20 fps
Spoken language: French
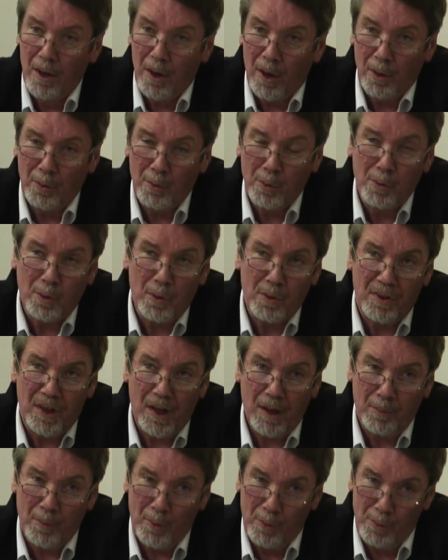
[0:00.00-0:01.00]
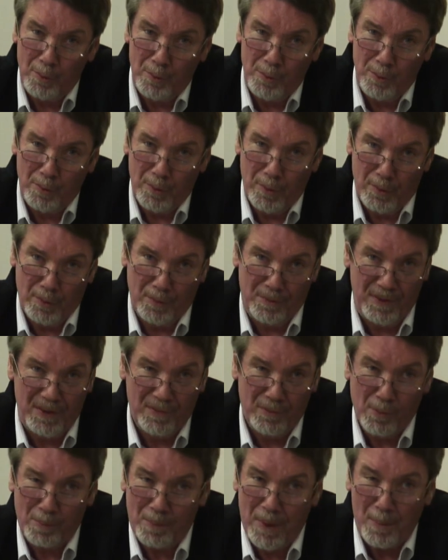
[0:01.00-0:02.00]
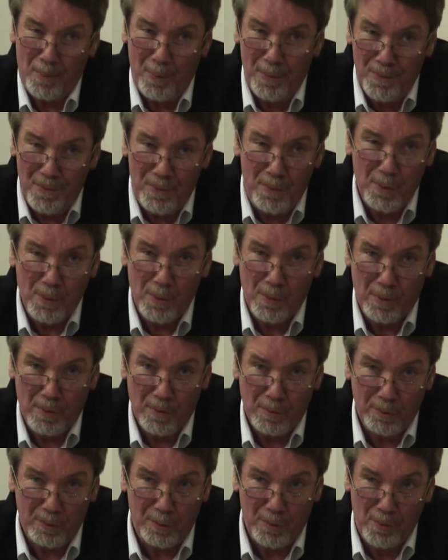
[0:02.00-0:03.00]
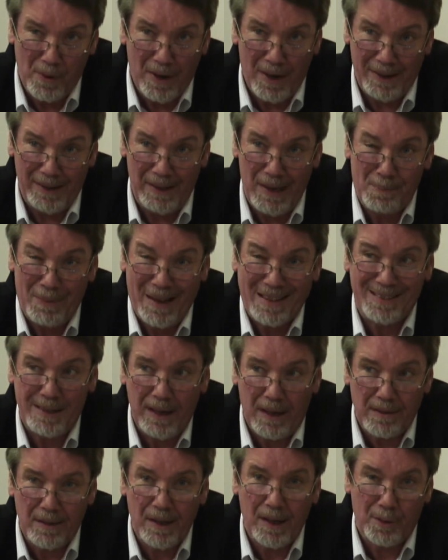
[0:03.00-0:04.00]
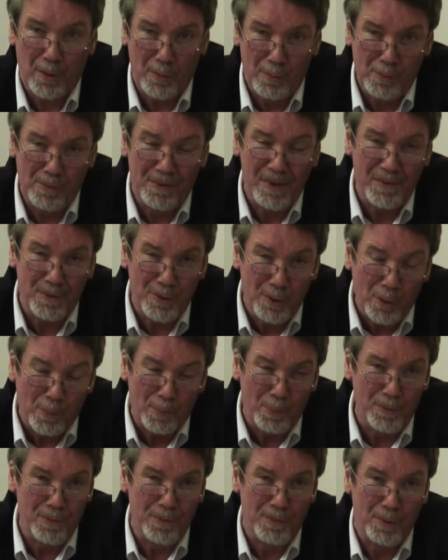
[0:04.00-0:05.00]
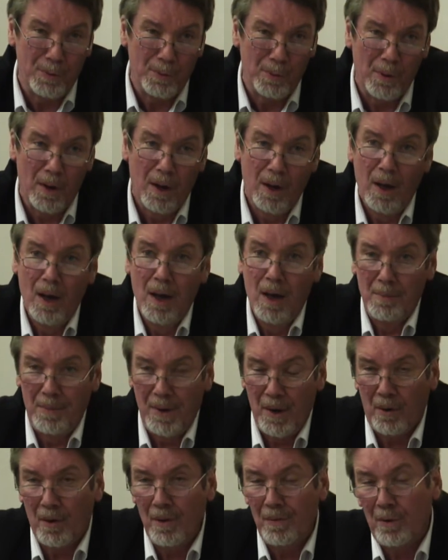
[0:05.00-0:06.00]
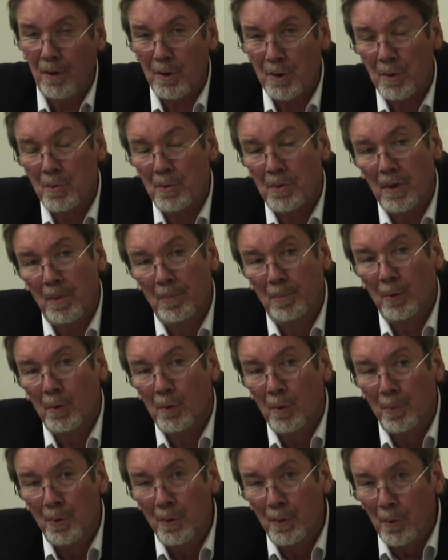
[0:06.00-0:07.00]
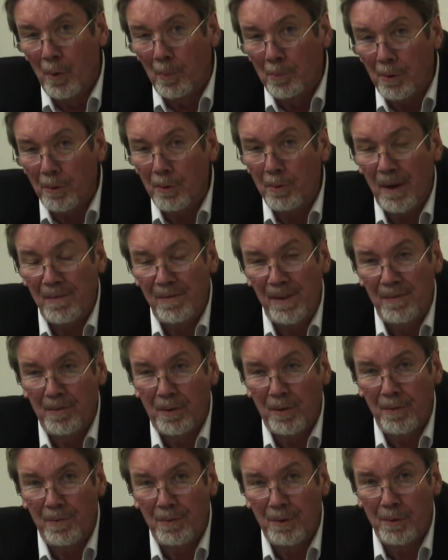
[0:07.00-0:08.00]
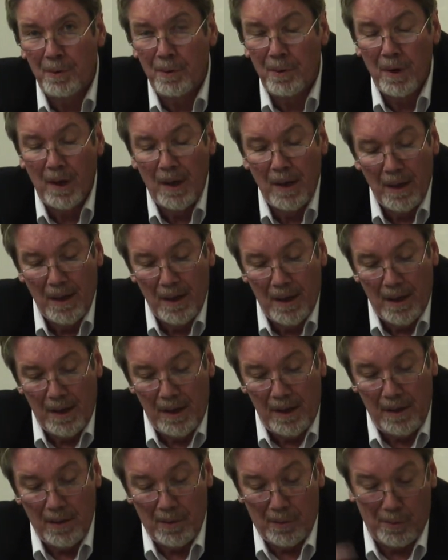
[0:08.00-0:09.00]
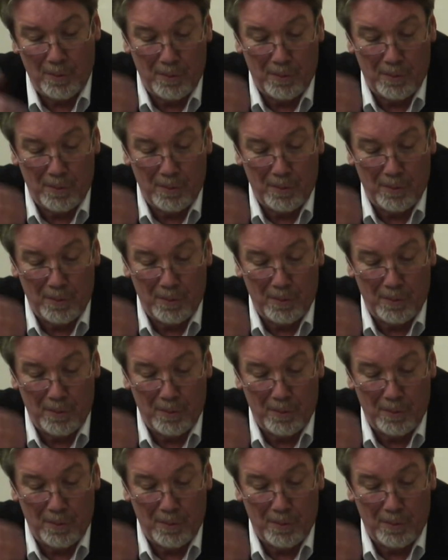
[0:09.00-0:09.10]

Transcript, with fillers: En d'autres termes, nous ne vivons pas plus vieux, ou du moins il n'est pas certain que nous vivions plus vieux. Mais en revanche, nous sommes beaucoup plus nombreux à vivre vieux.